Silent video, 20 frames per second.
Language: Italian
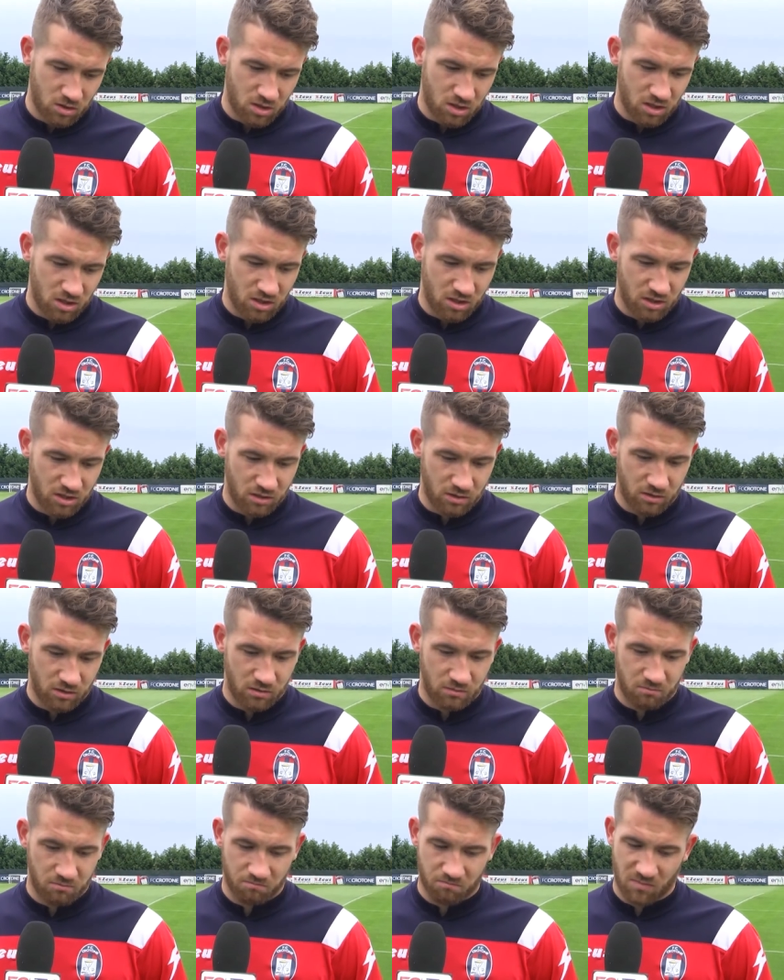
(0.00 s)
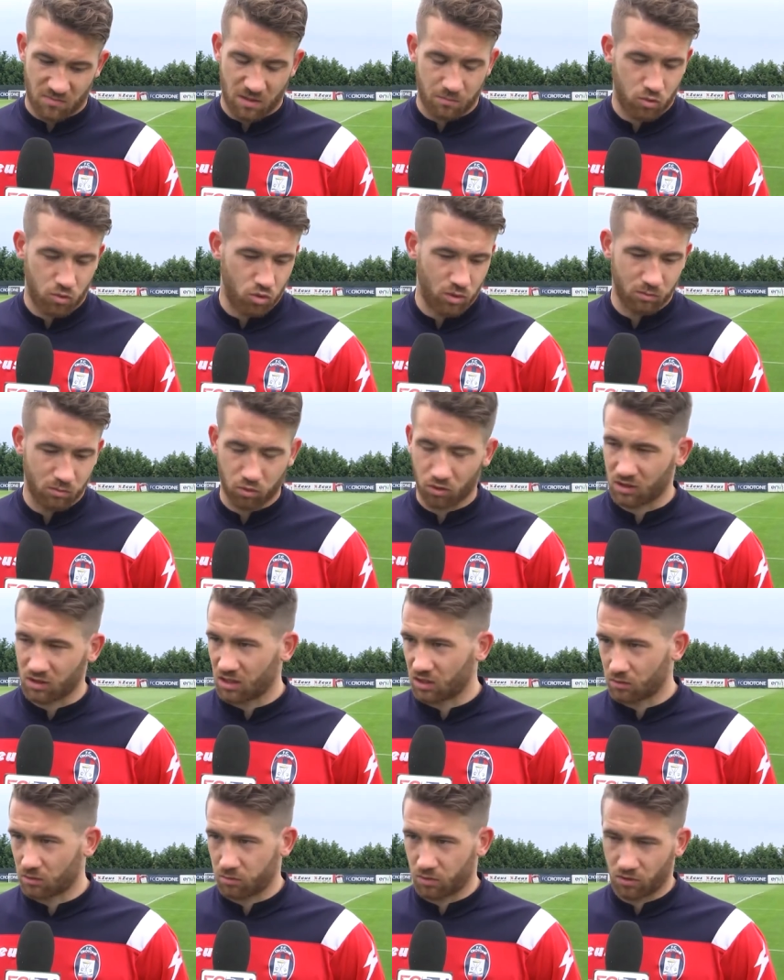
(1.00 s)
Ehm, è più
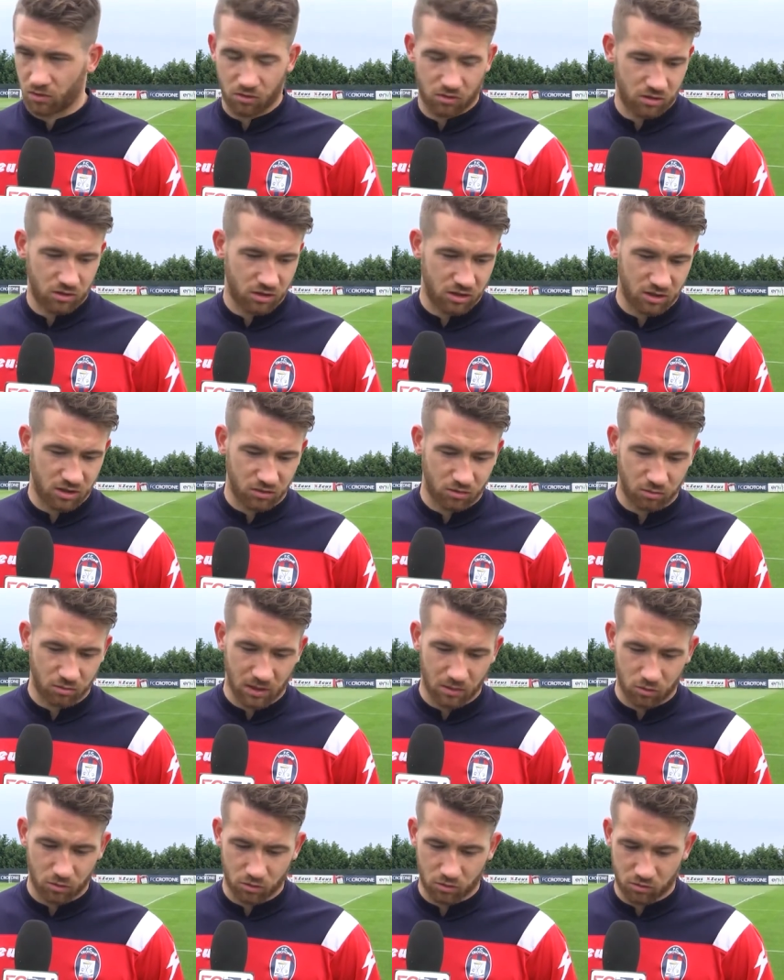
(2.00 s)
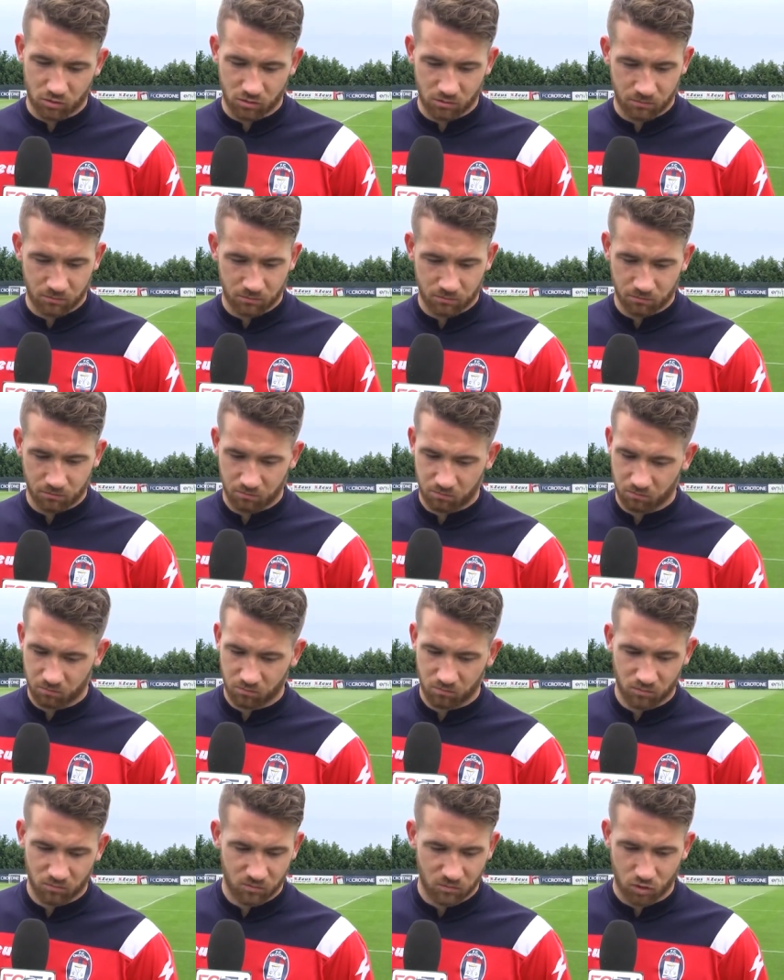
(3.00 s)
importante per noi. Eh, dobbiamo,
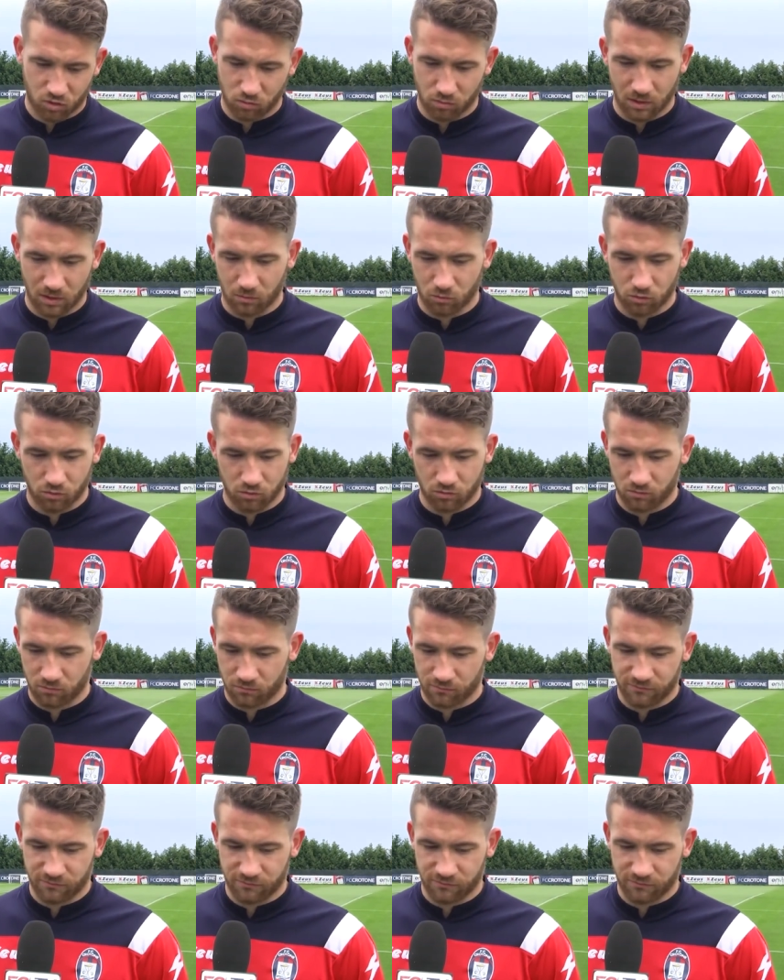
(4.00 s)
dobbiamo